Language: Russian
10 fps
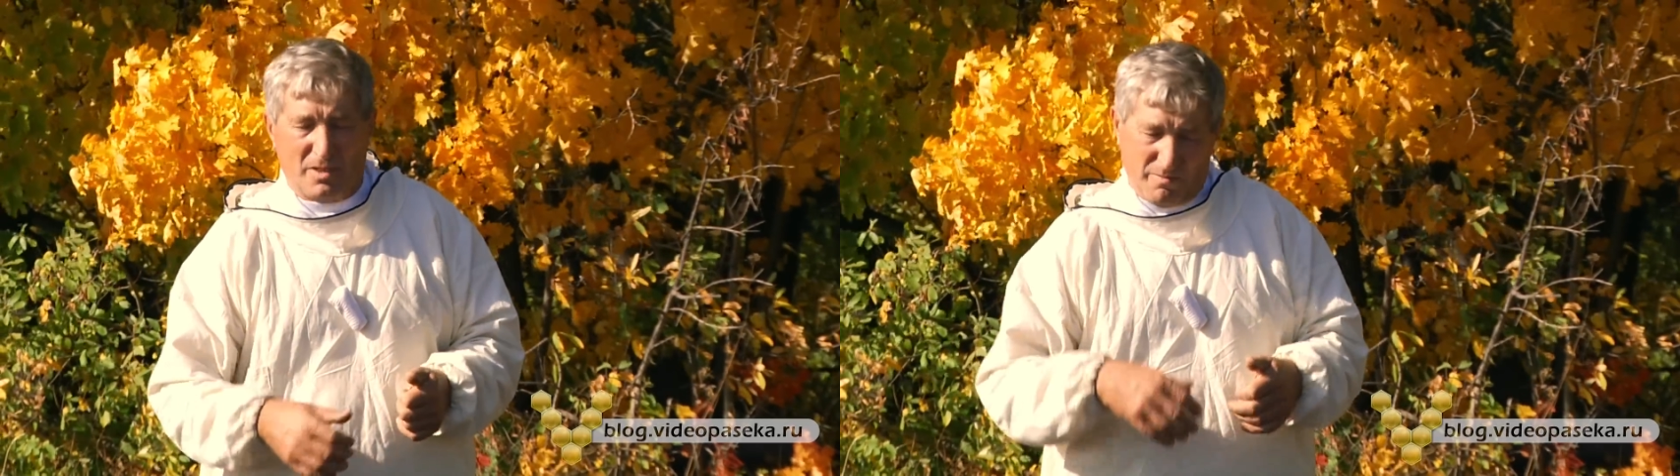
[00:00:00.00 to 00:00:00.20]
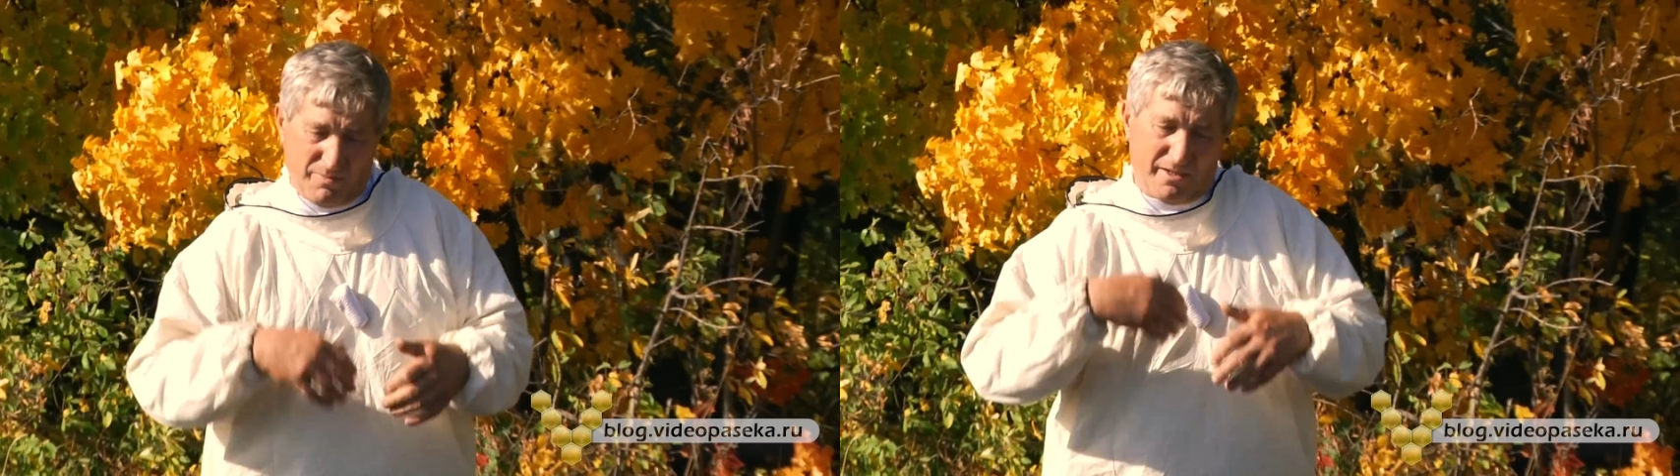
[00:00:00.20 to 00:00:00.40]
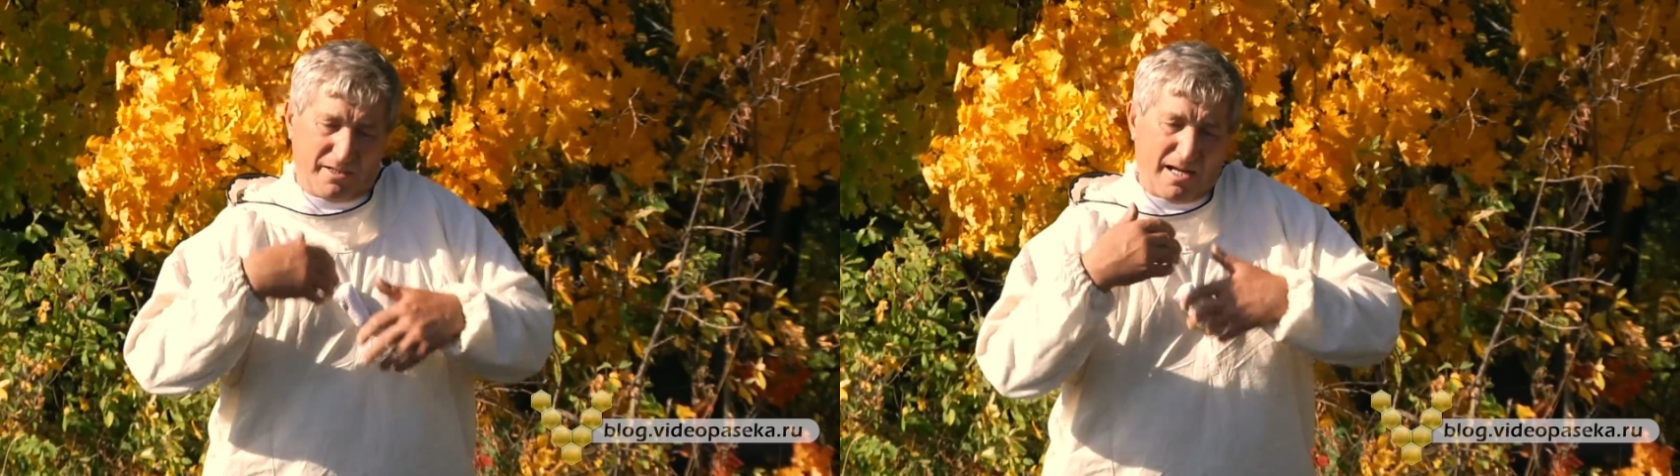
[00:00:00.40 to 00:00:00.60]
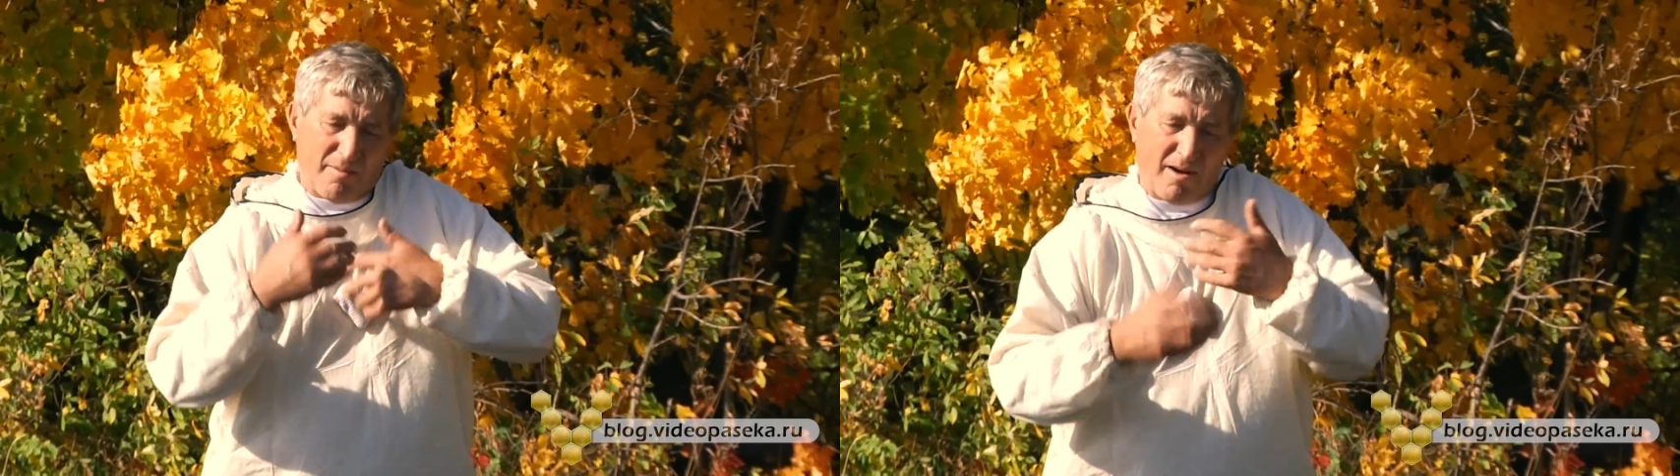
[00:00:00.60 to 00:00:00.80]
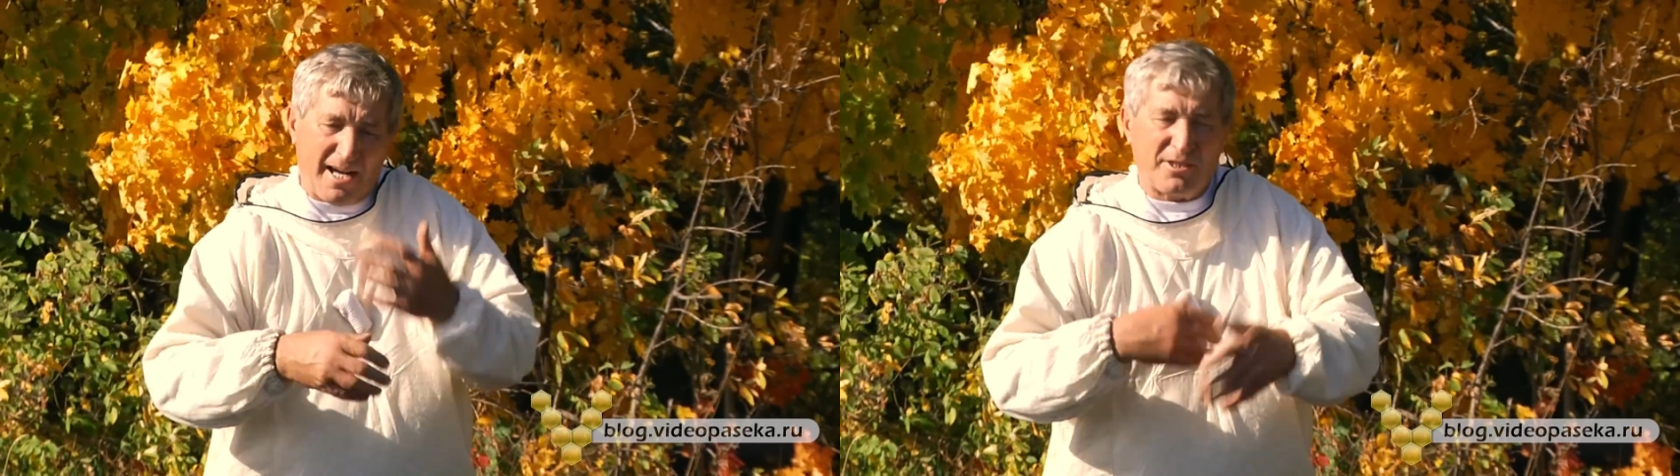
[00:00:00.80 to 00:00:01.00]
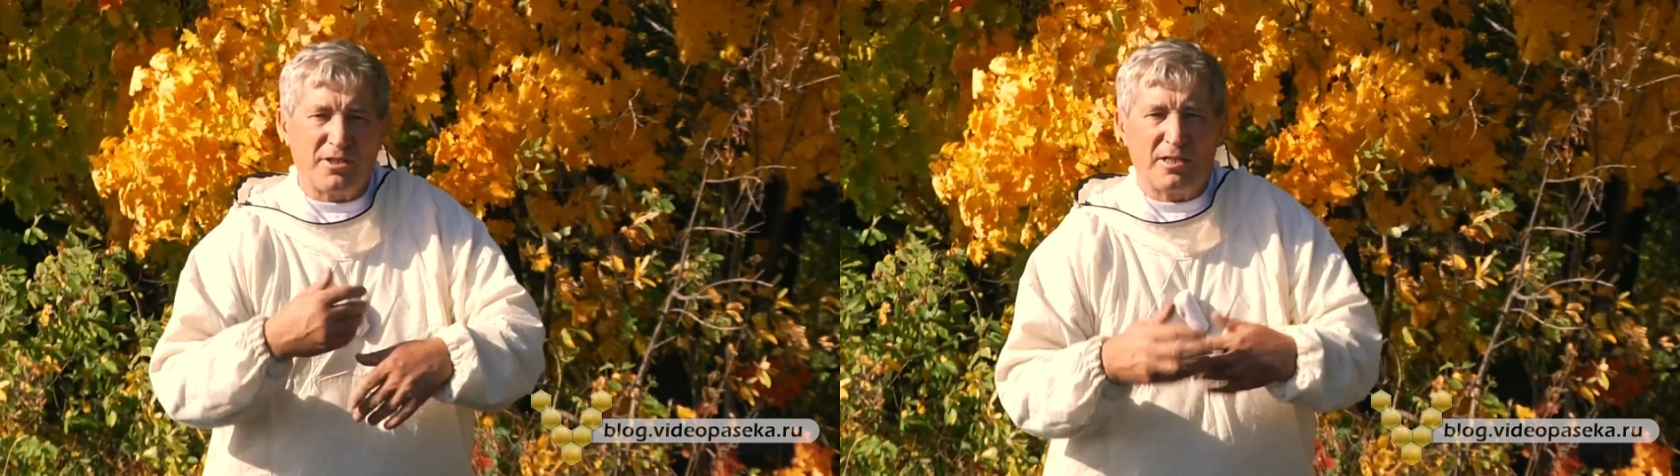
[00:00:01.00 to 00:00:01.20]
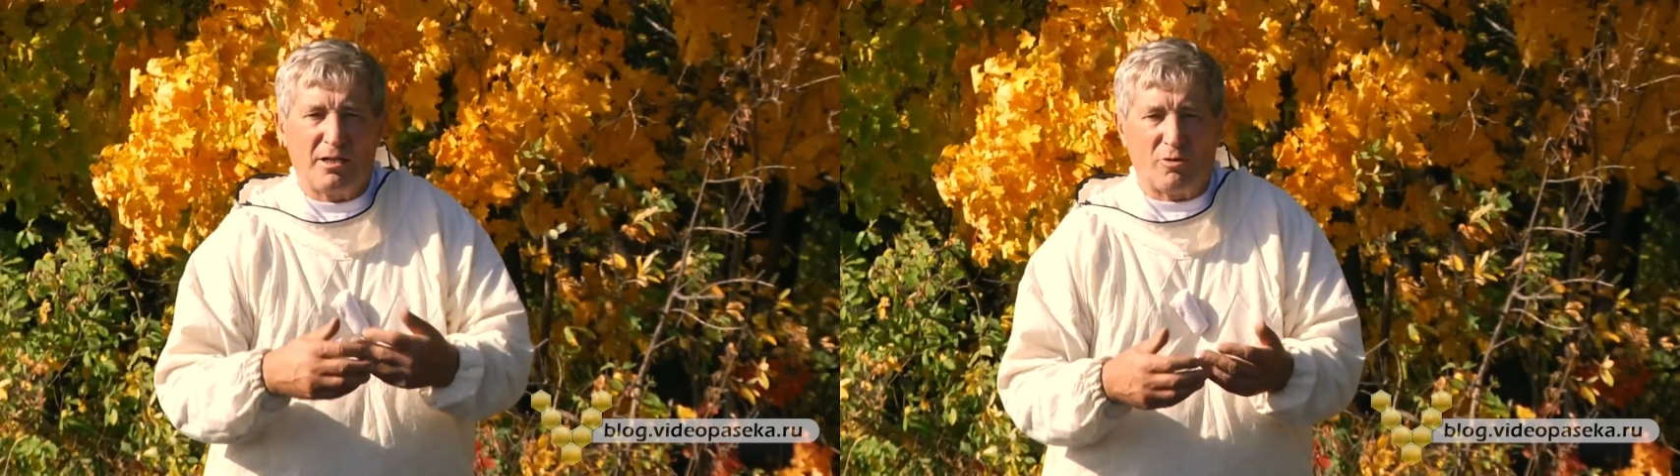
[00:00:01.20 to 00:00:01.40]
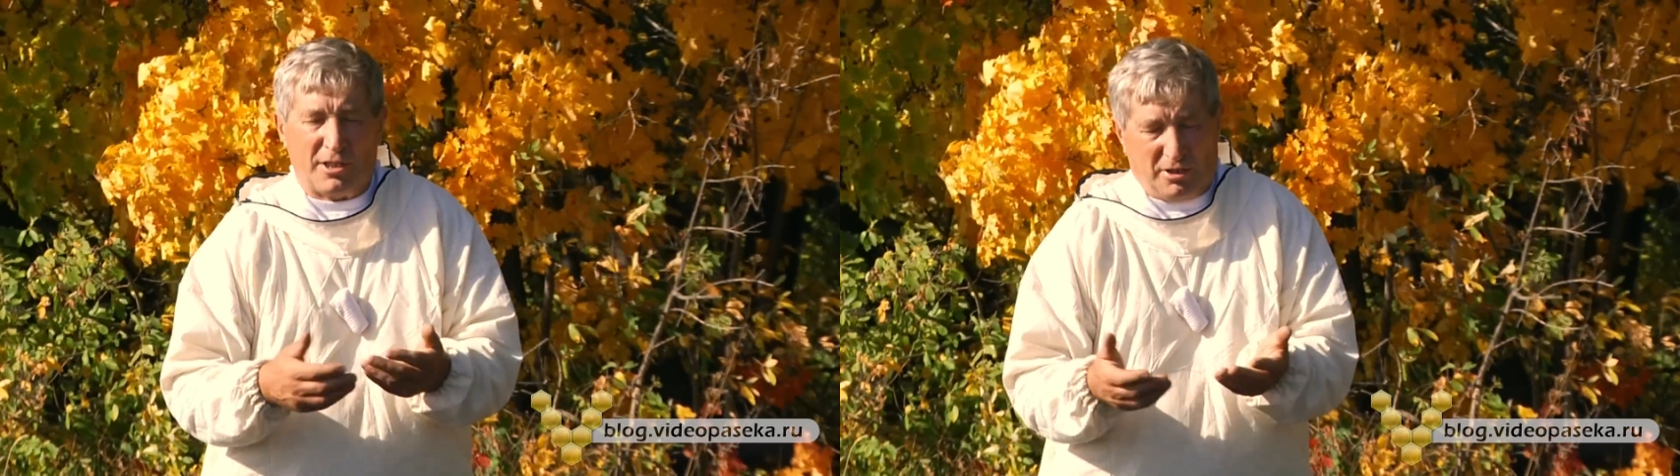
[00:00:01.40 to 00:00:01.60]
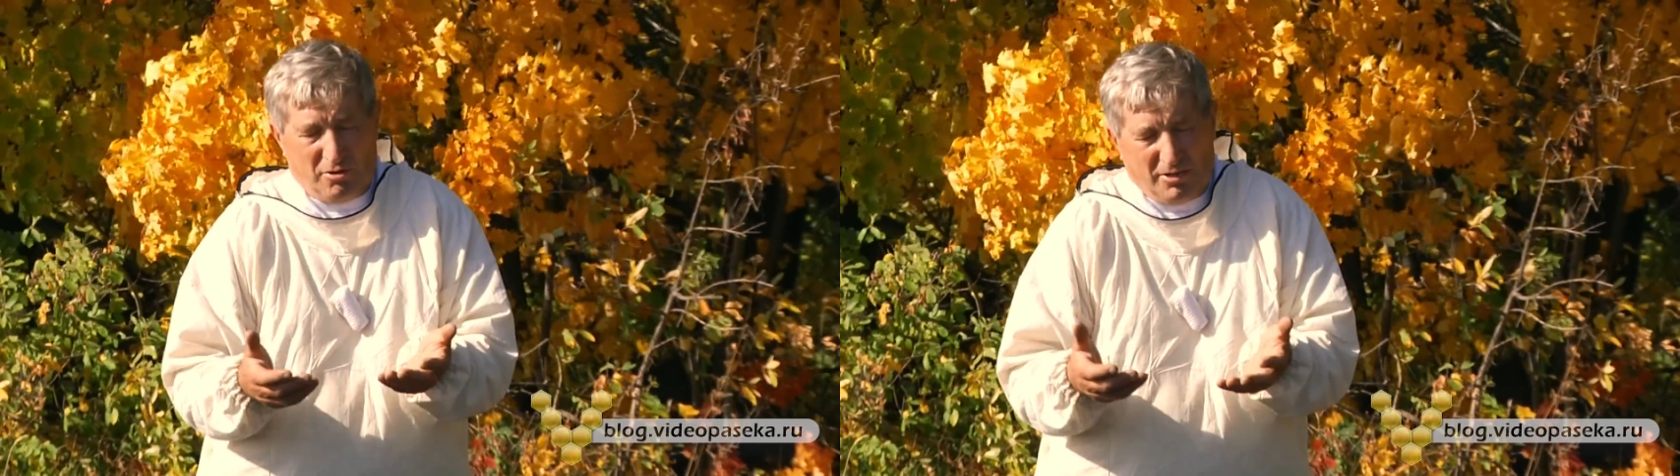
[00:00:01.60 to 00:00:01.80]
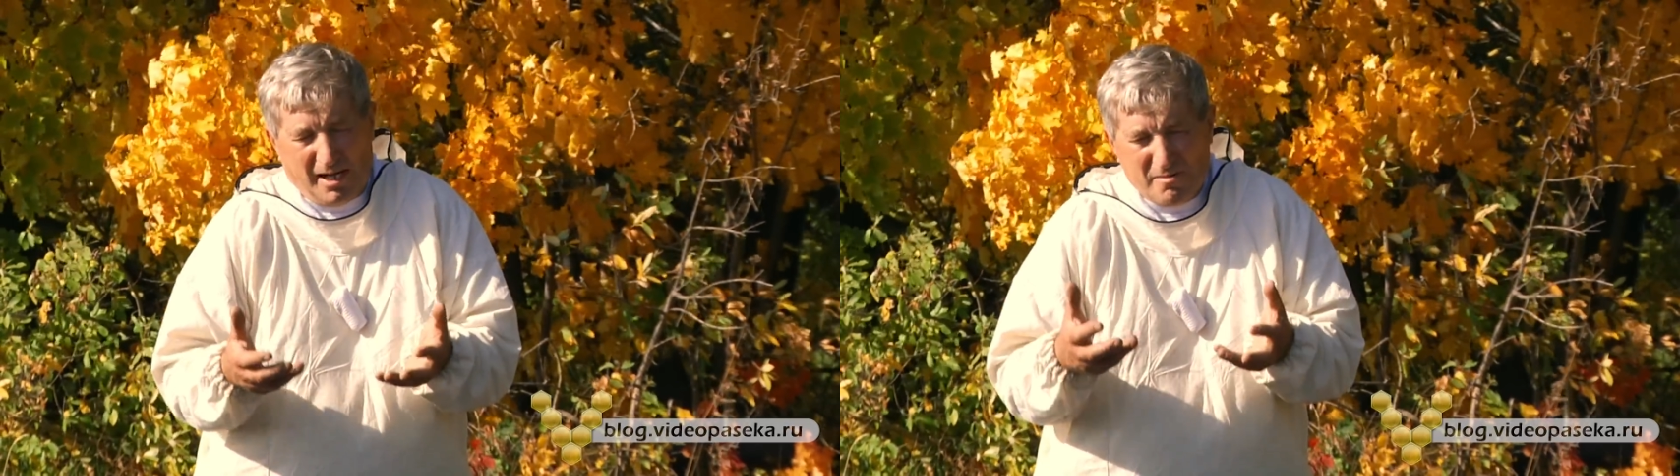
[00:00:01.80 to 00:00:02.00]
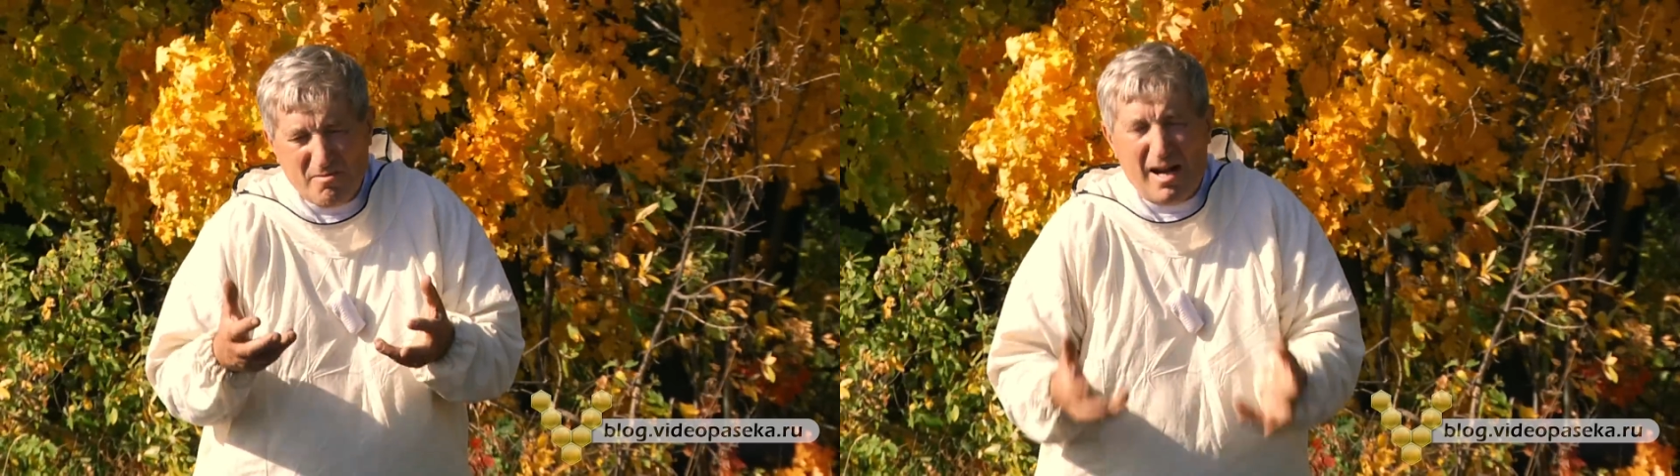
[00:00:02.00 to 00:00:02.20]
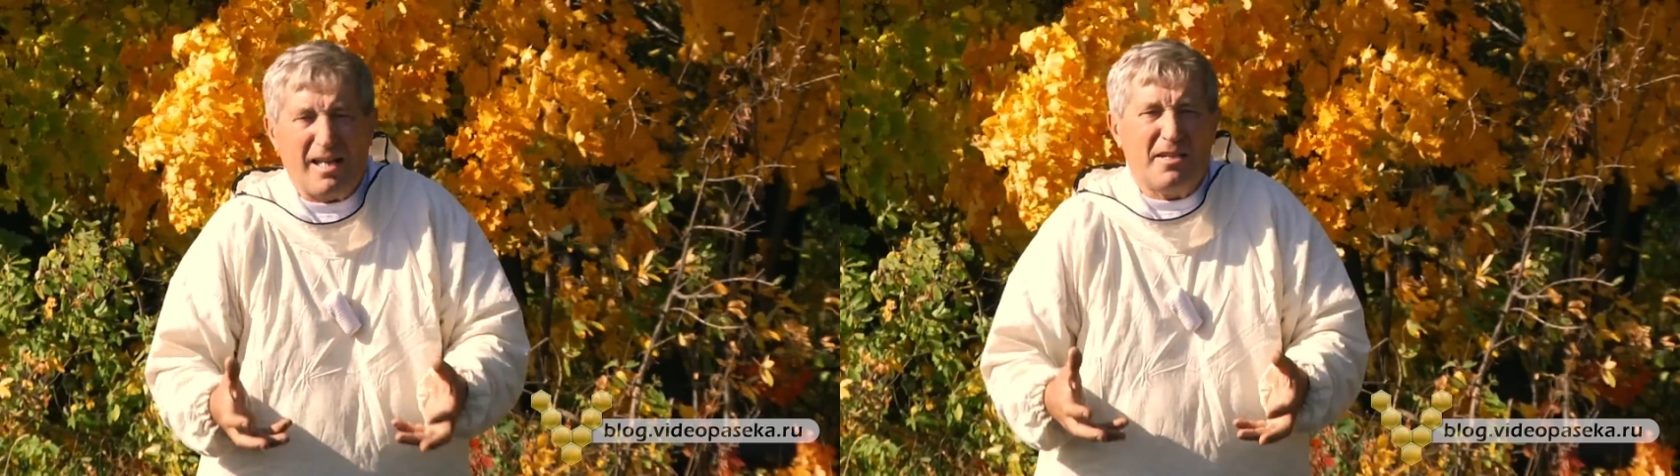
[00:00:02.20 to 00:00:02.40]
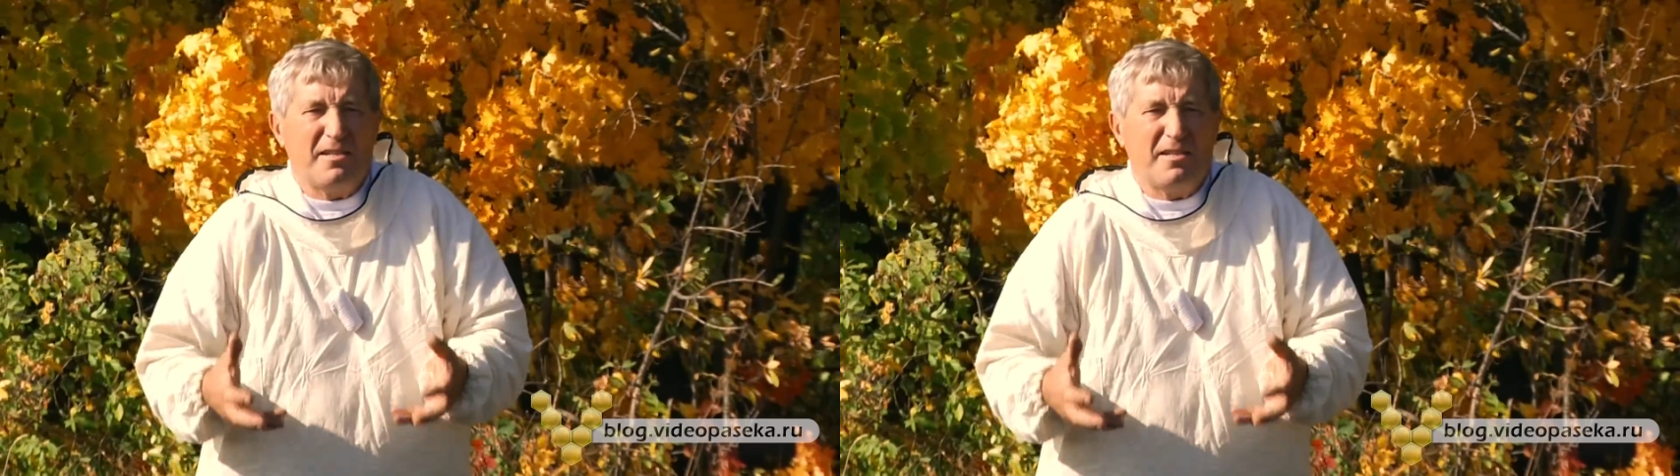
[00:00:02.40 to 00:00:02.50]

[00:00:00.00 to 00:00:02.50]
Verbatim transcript: перерабатывай ее, это ее нормальное,